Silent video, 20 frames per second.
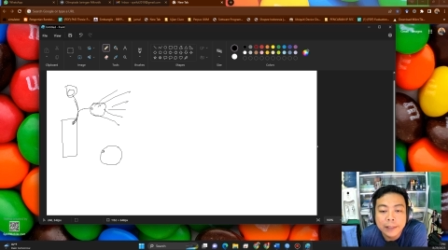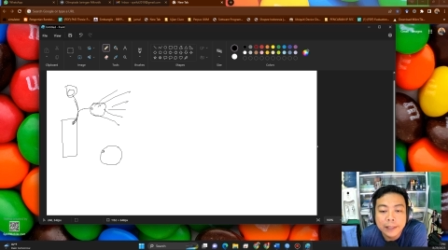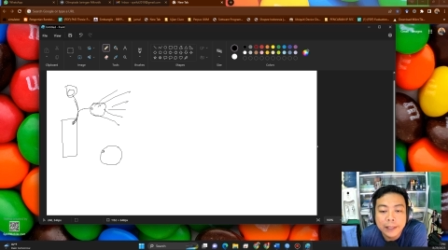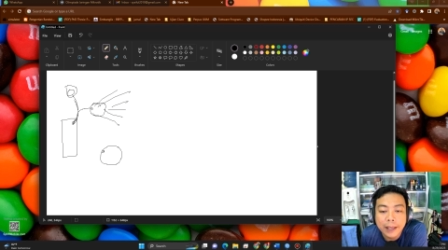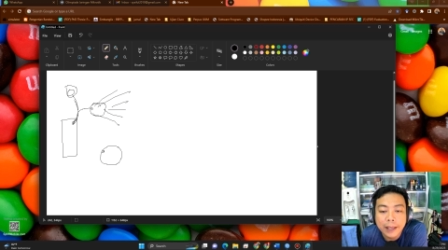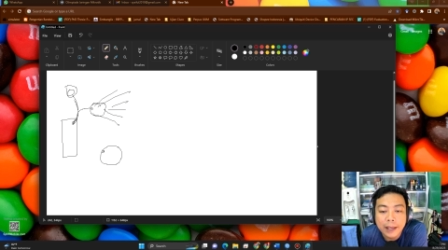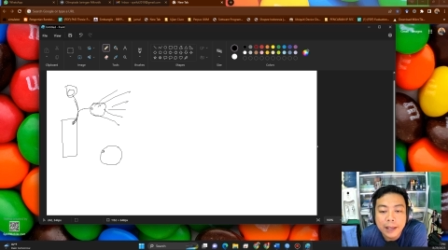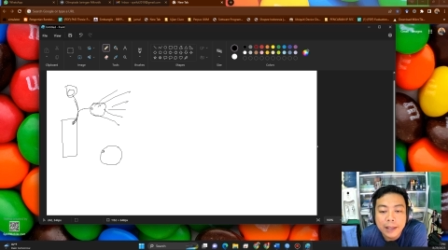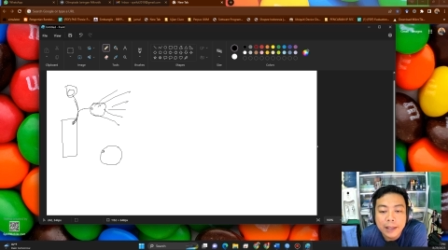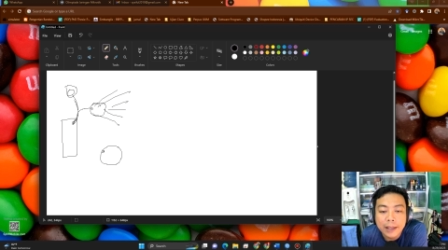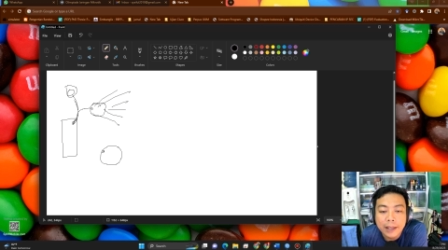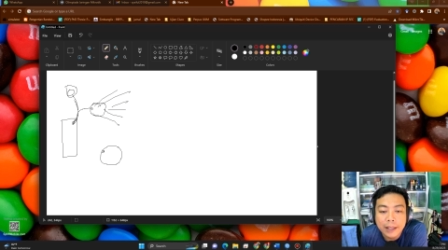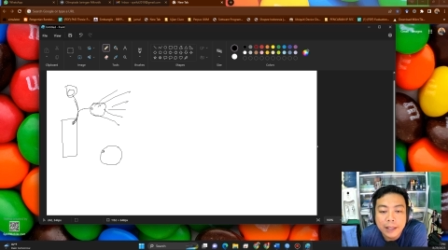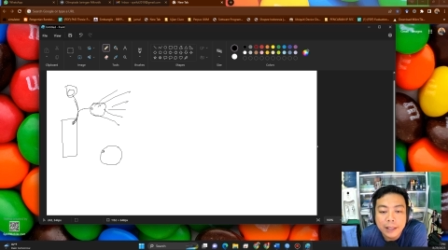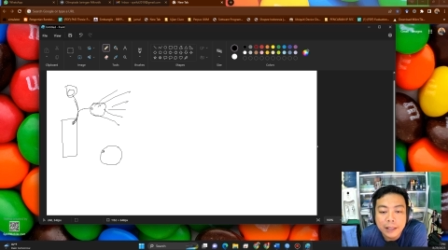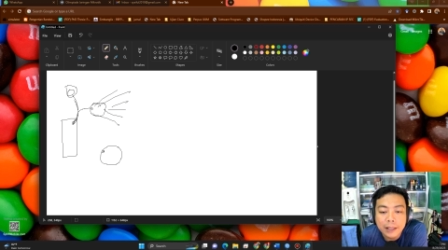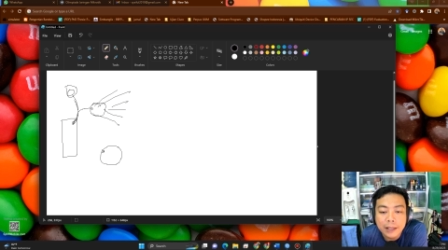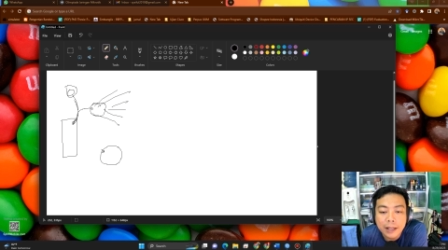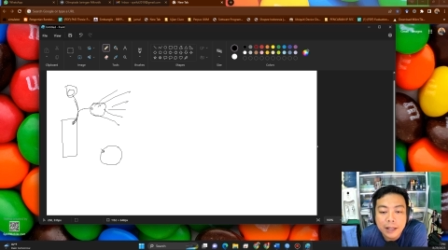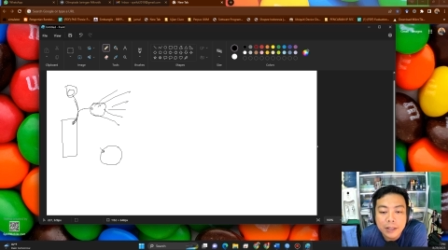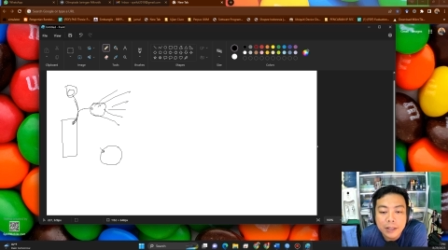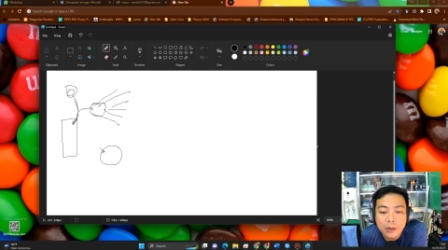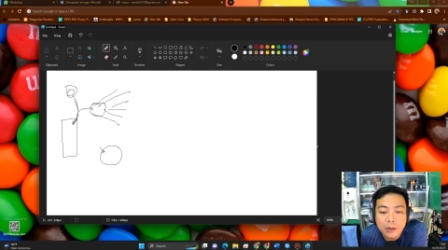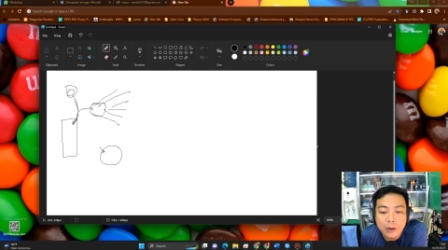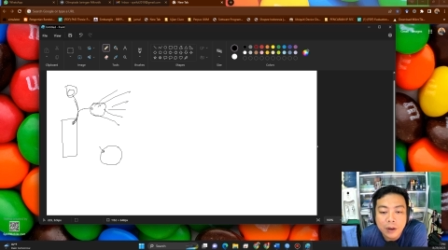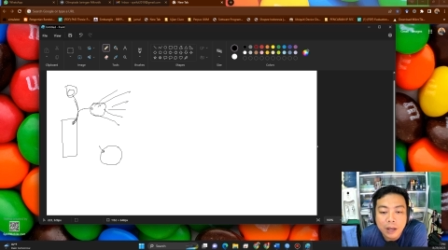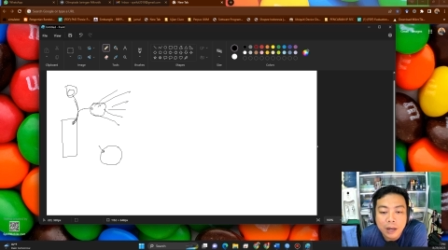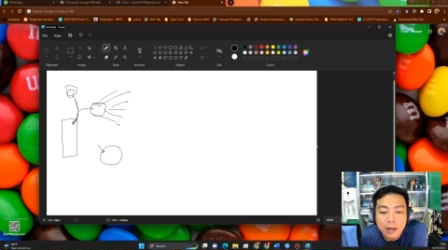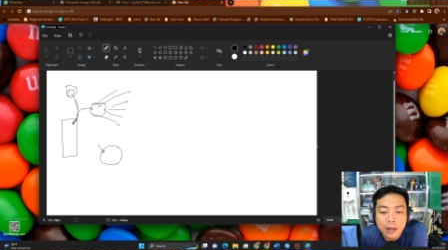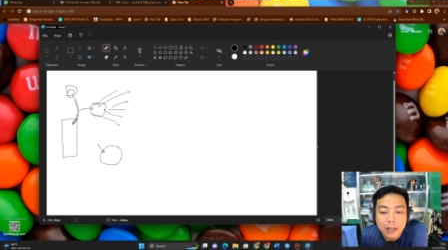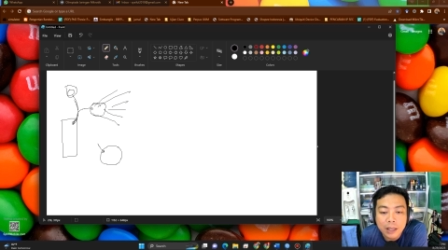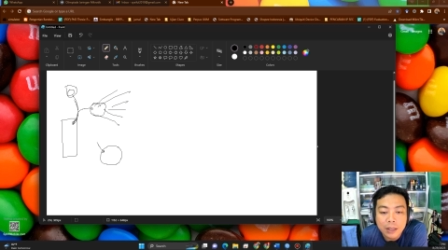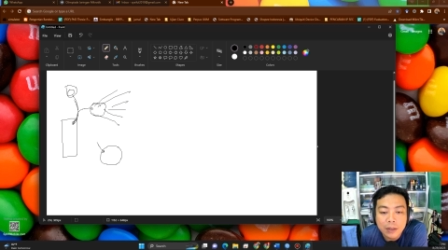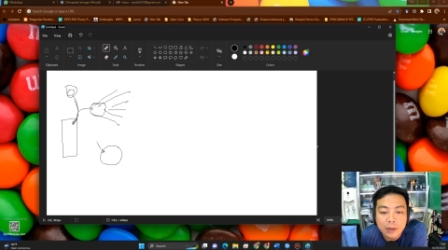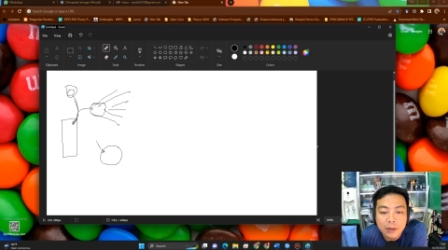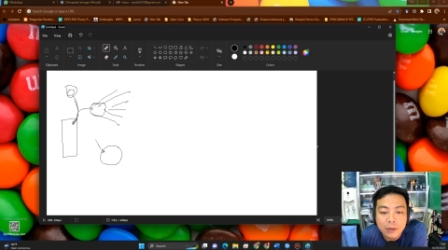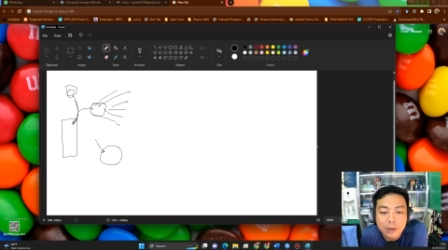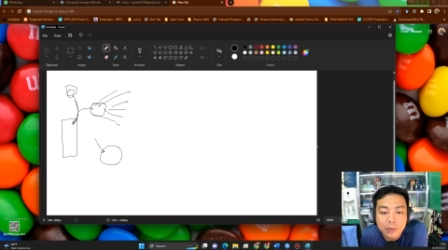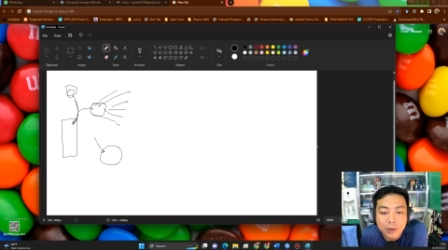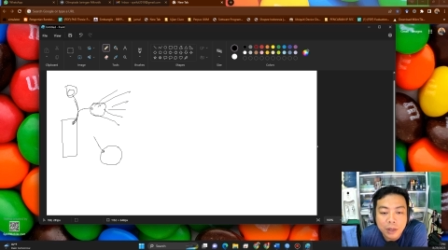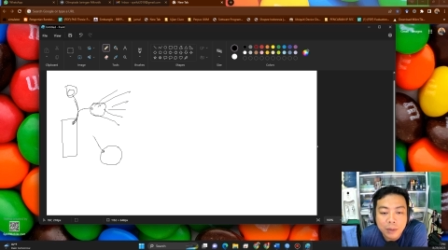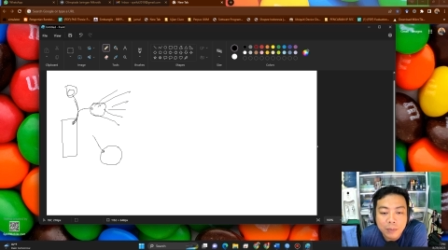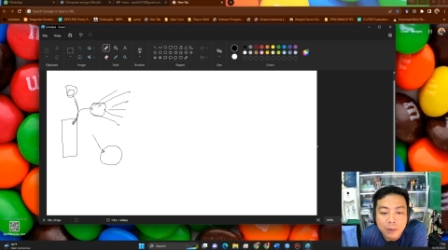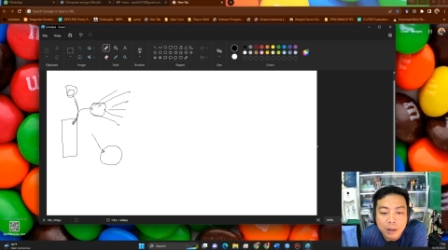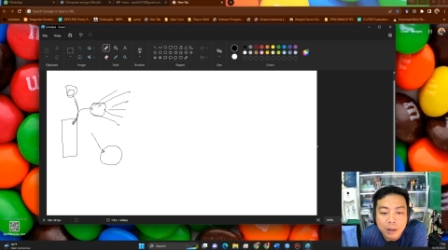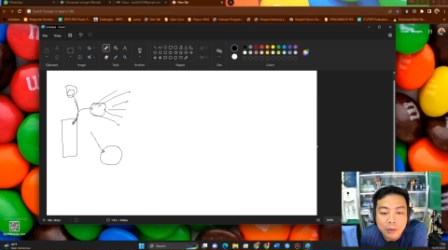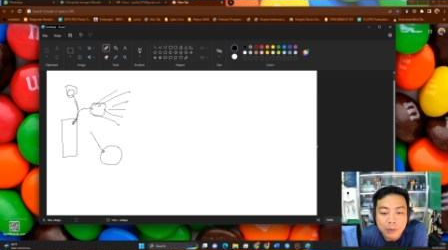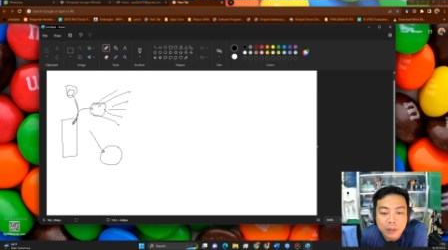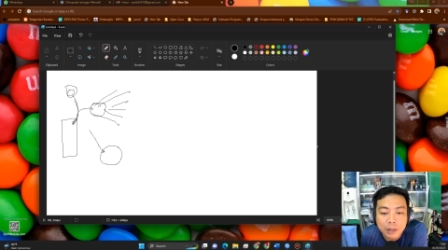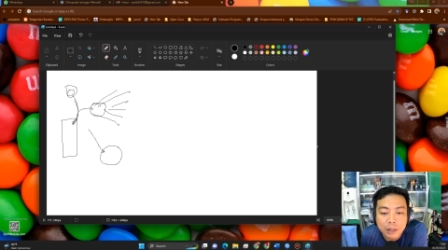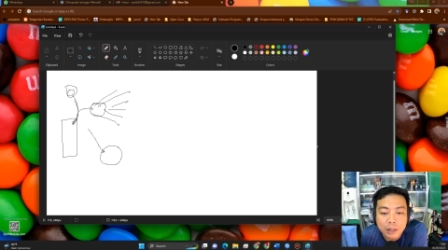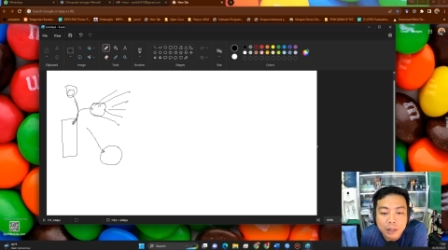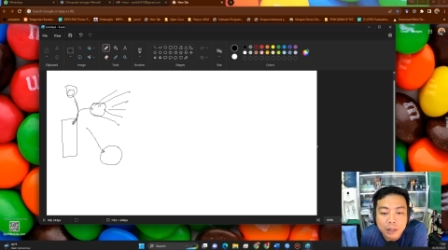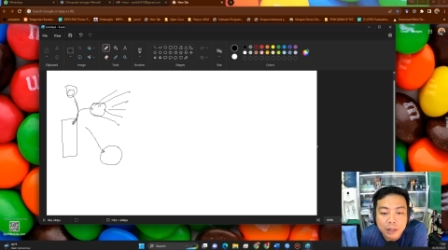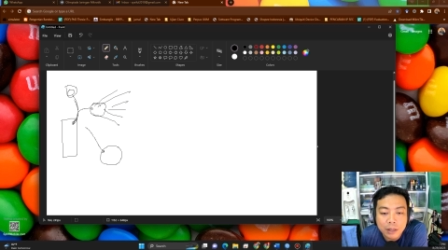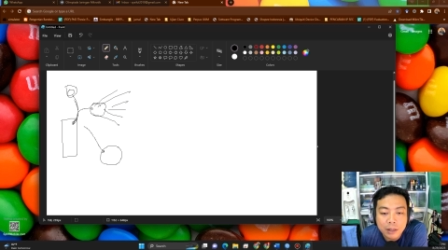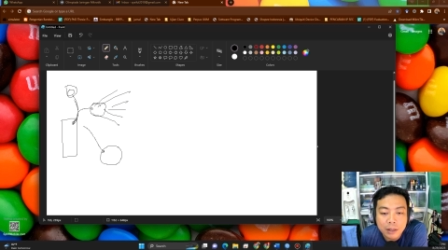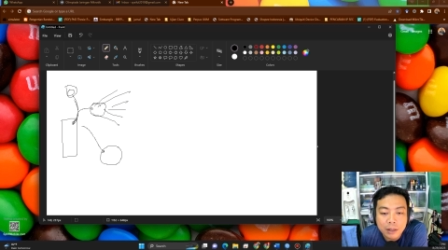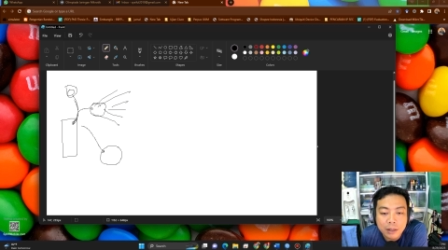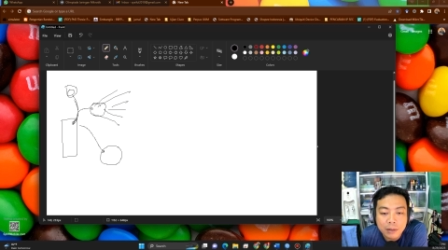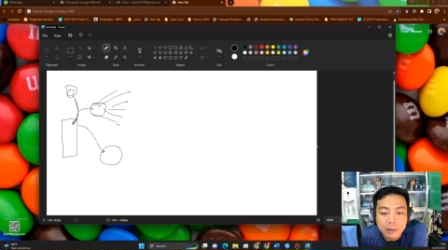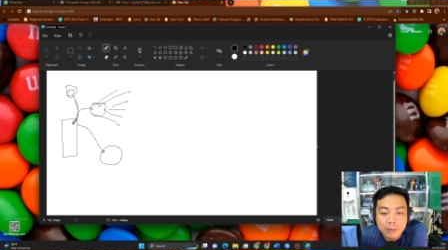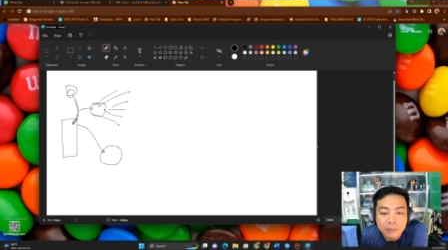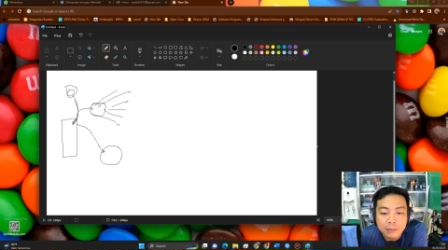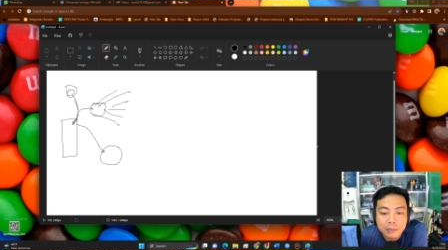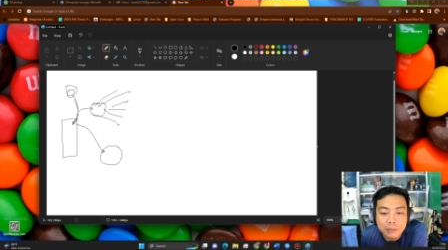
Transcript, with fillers: Ya, kita tinggal colokkan lagi Unify yang baru ini ke